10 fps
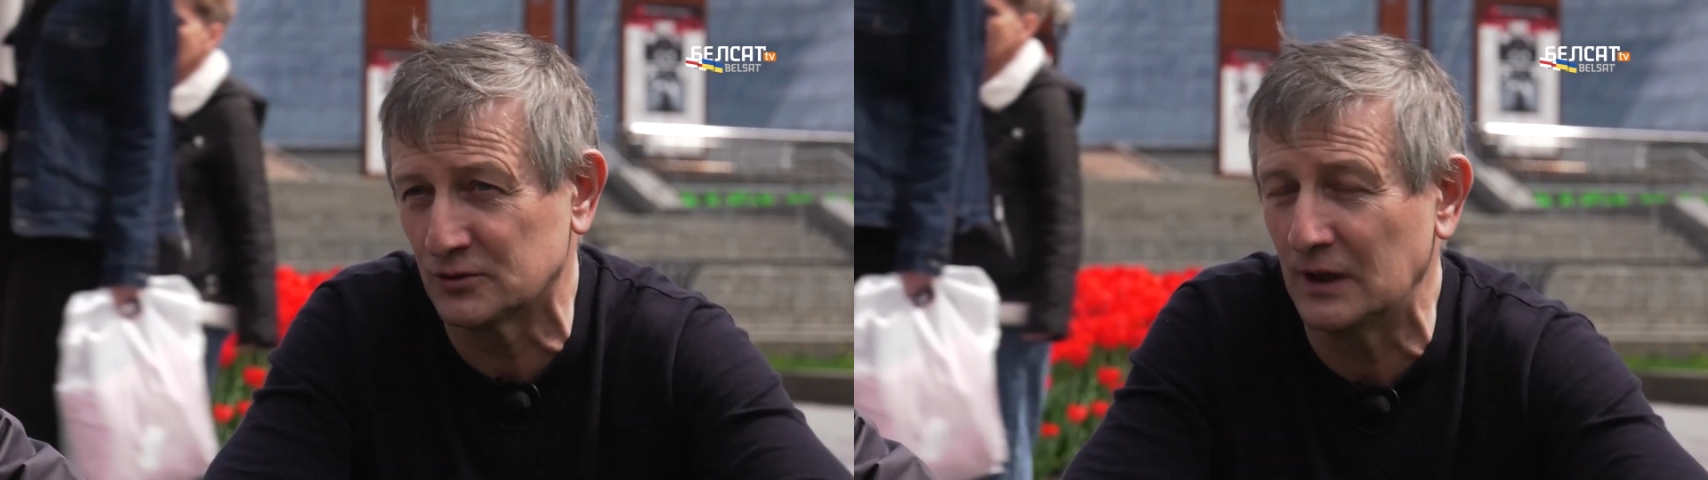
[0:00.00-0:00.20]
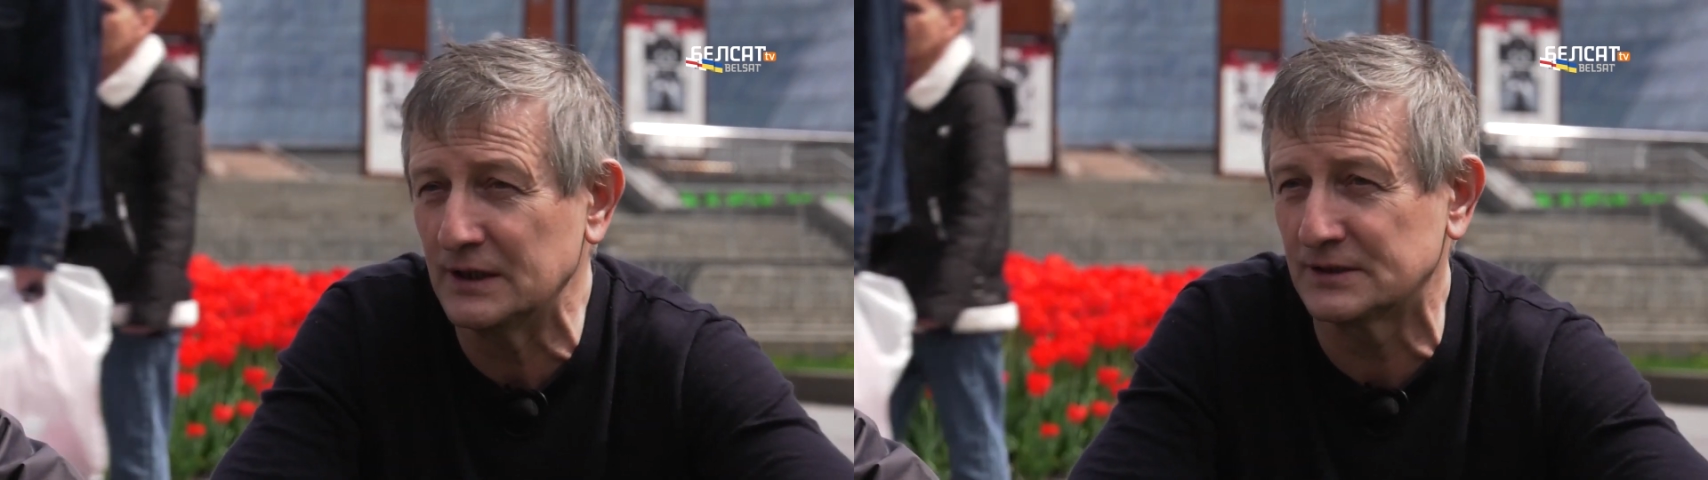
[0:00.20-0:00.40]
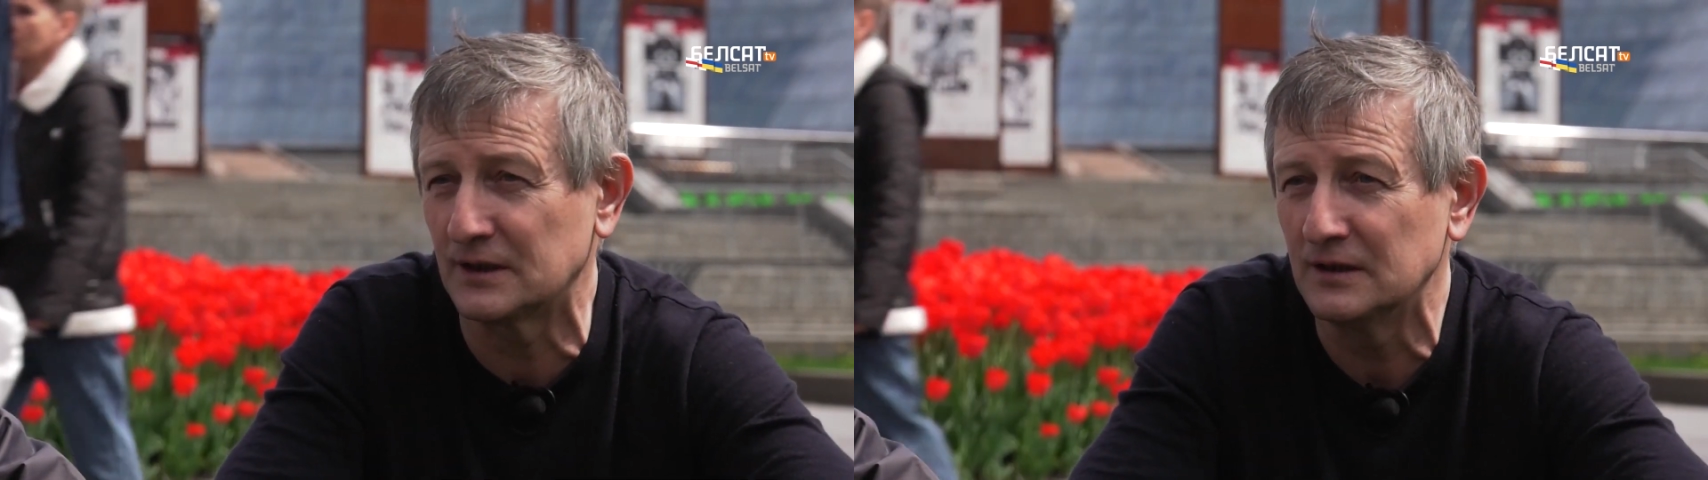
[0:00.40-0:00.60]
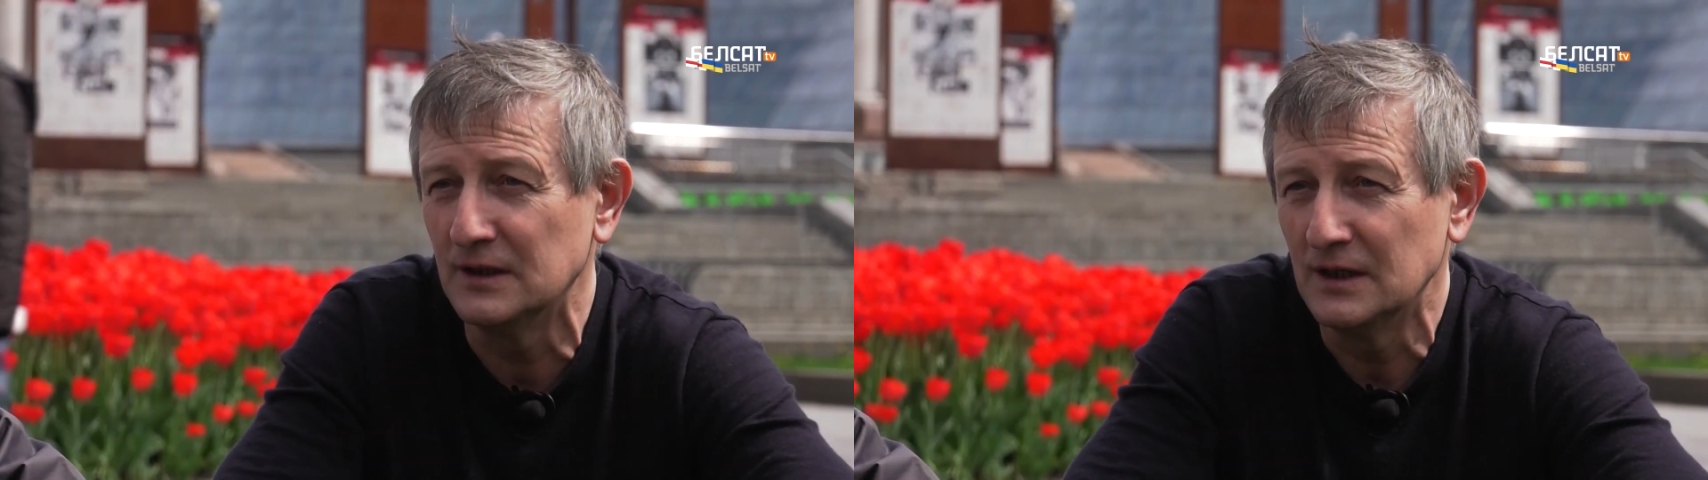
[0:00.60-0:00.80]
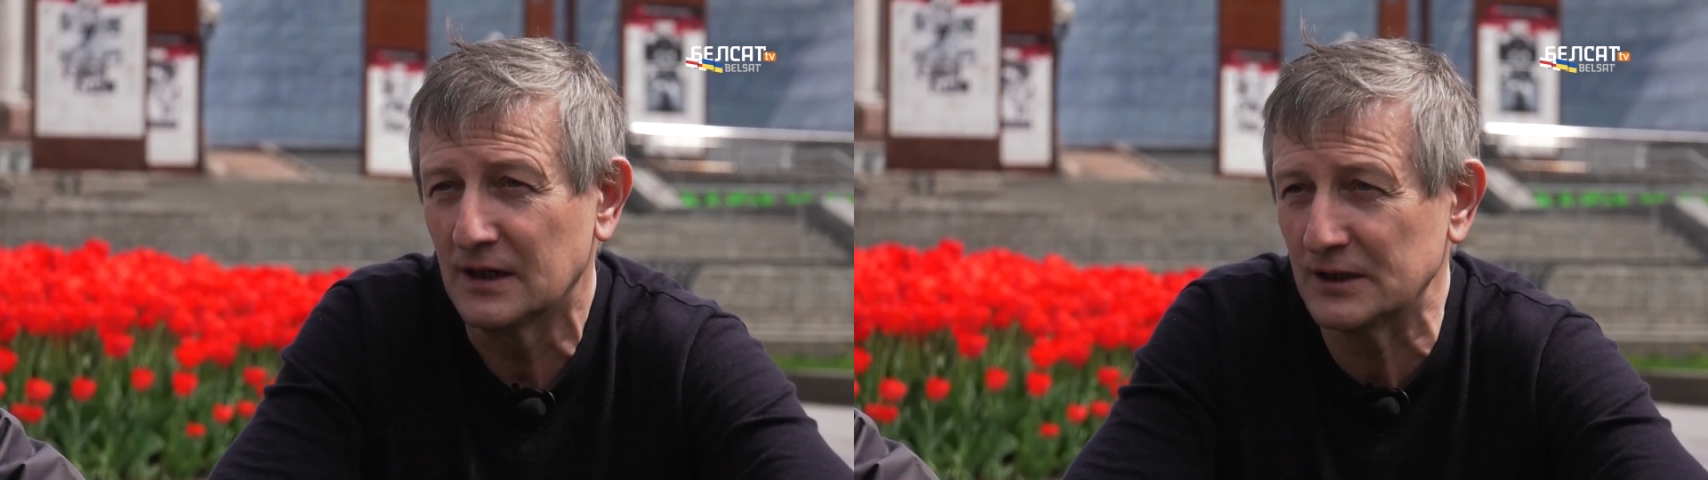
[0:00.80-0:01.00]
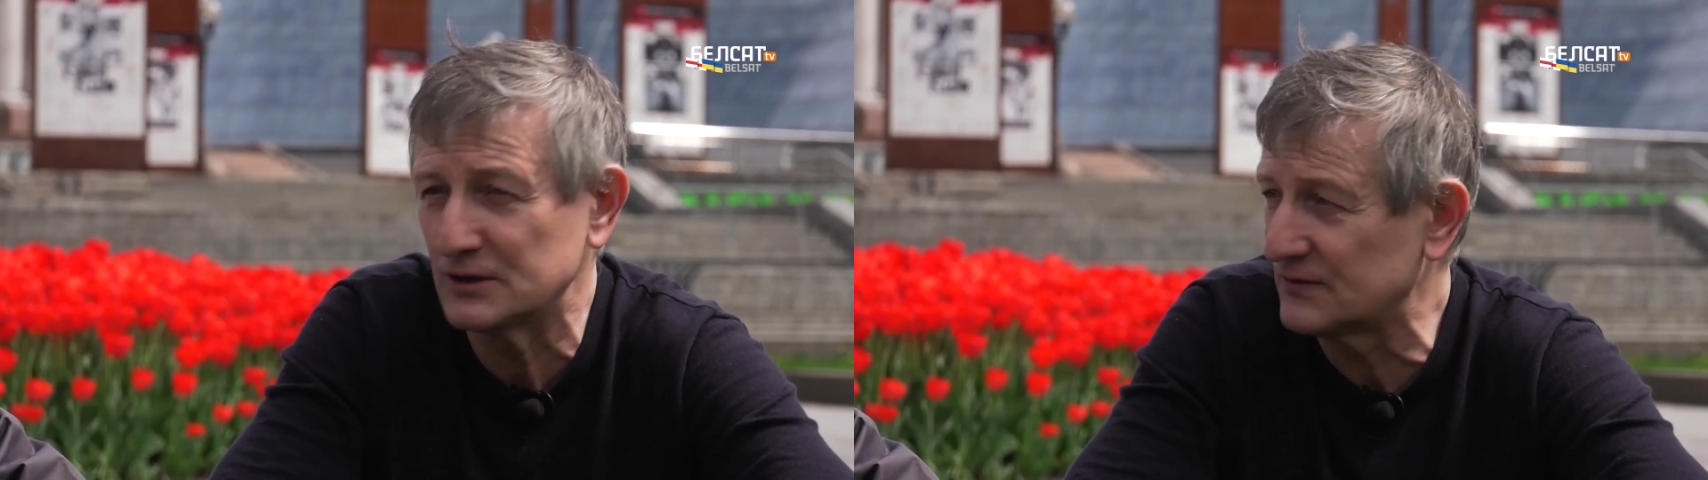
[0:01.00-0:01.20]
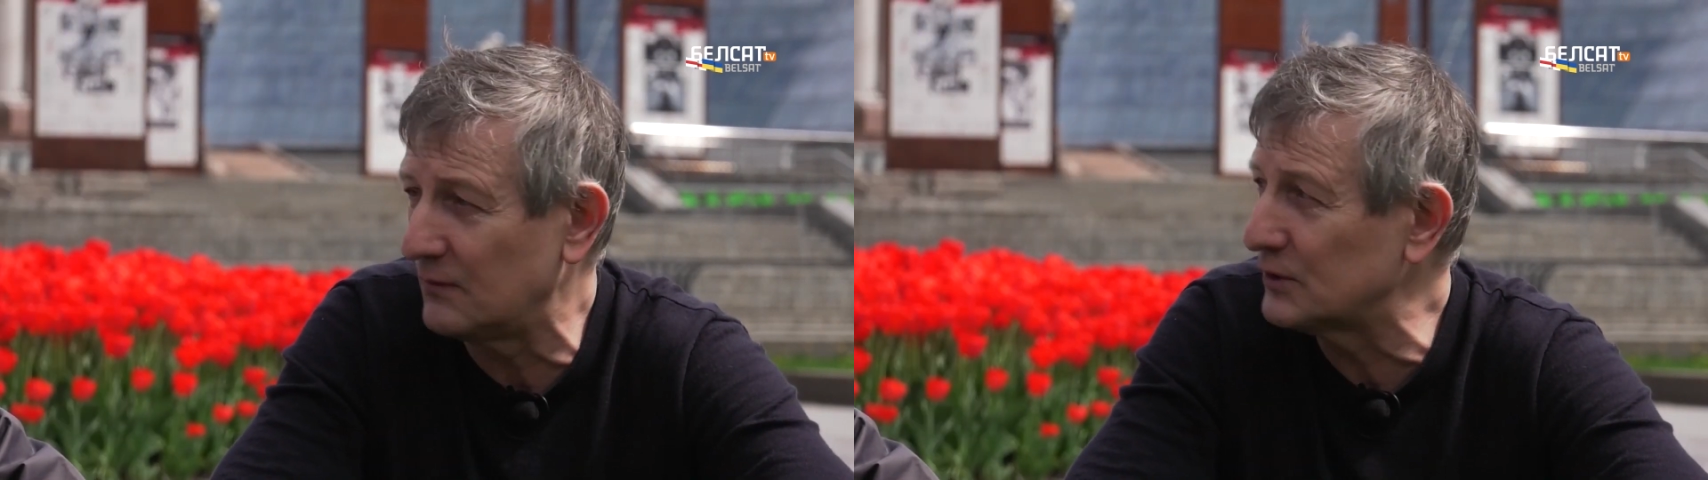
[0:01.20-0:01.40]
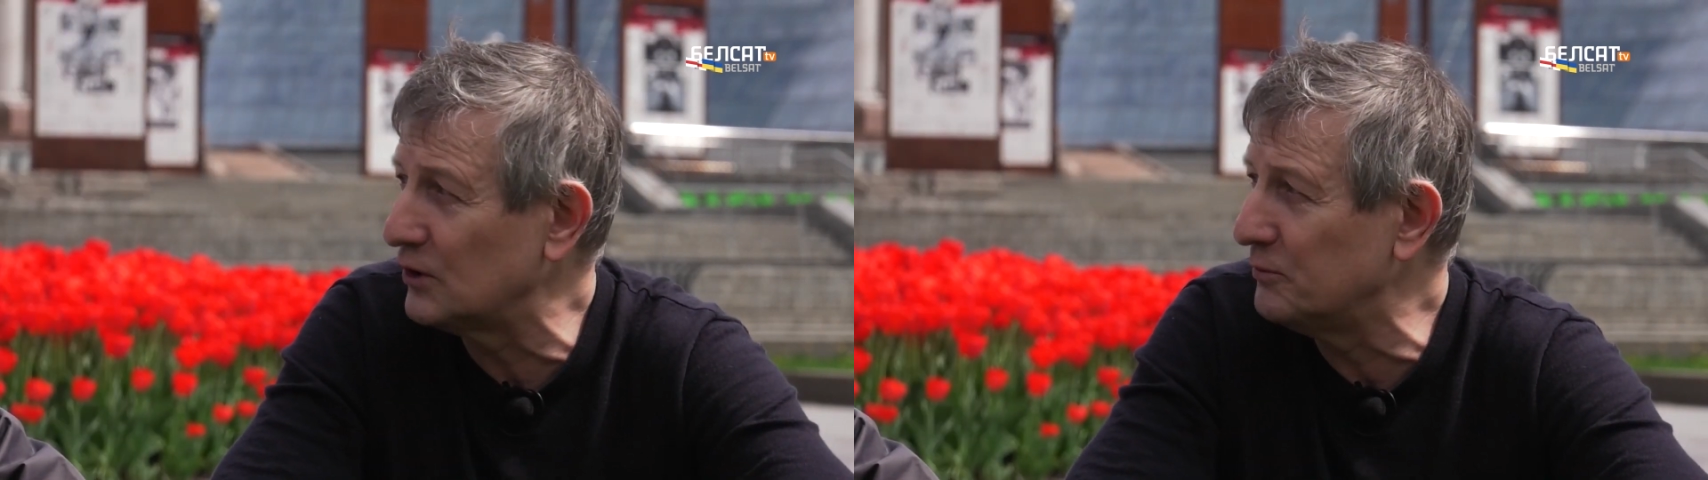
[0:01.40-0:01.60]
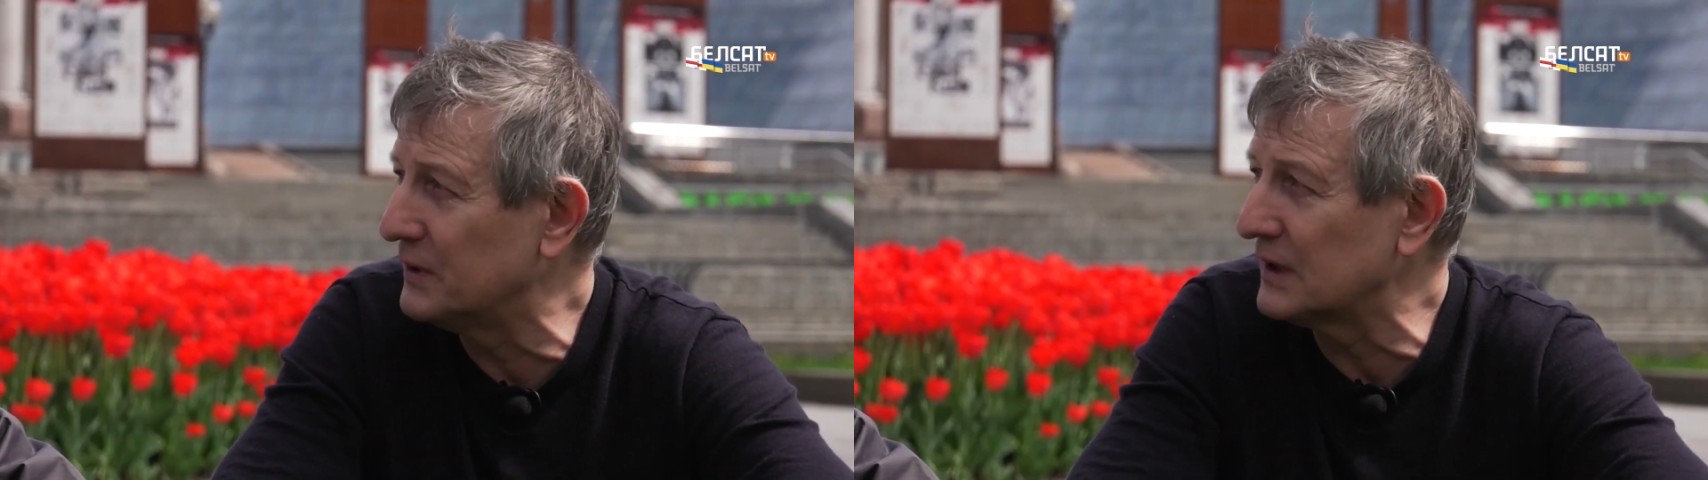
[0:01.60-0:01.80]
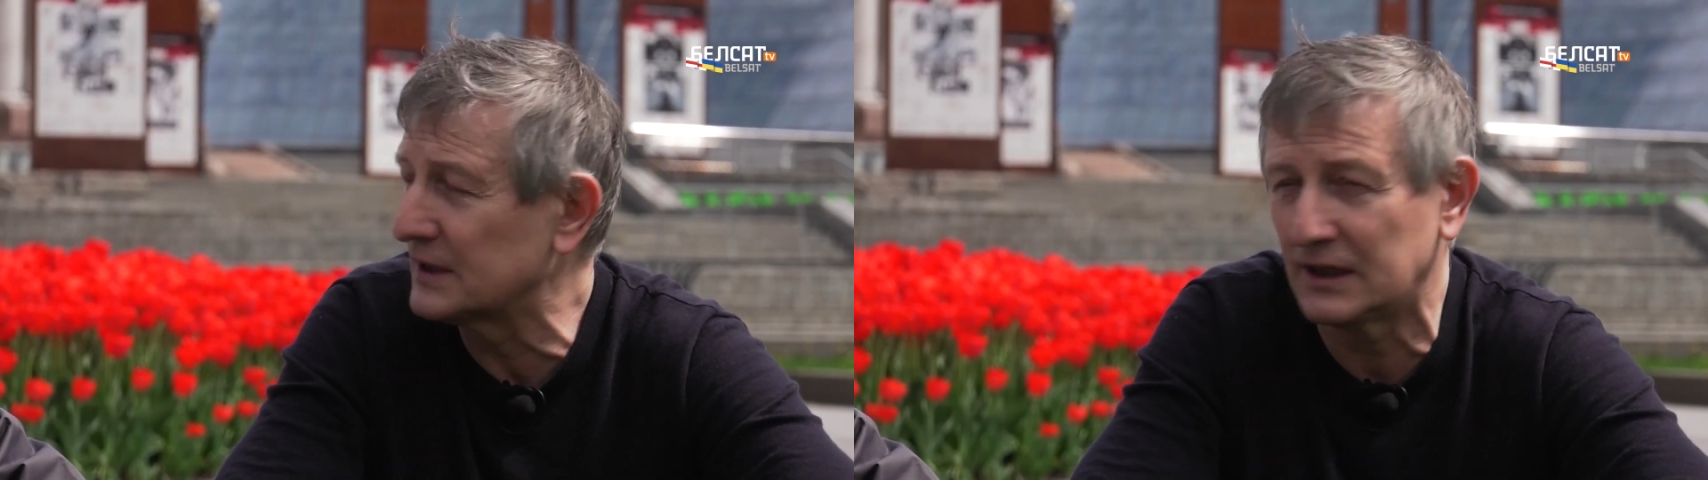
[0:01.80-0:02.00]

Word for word: журналиста Радио Свобода убила.